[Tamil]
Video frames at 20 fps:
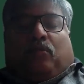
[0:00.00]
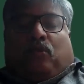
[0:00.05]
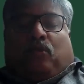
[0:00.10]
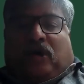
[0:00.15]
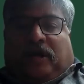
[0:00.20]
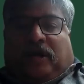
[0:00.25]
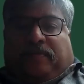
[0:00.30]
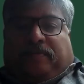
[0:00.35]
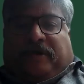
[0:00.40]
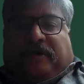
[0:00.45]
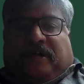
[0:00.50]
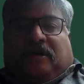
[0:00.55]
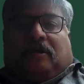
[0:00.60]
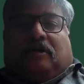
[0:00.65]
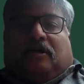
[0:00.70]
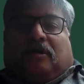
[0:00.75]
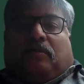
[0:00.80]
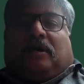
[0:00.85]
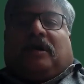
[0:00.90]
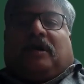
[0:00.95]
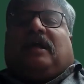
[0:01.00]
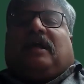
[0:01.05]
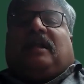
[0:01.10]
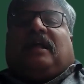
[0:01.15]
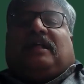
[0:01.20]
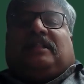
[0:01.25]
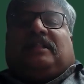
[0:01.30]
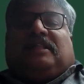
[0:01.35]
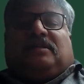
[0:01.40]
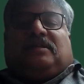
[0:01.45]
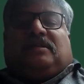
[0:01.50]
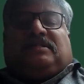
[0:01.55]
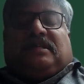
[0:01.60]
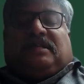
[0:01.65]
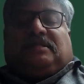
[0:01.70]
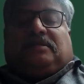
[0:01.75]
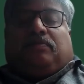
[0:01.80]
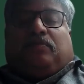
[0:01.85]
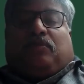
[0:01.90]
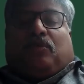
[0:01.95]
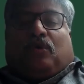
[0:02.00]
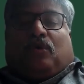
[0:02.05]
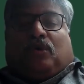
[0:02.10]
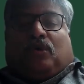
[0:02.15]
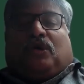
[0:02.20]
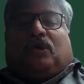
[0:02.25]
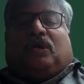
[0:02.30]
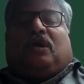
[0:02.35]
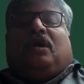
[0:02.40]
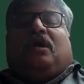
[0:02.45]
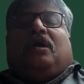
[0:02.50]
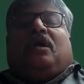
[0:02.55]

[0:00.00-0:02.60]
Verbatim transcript: புனை பெயர் இருக்குமானால் அதையும் சேர்ந்து போட்டு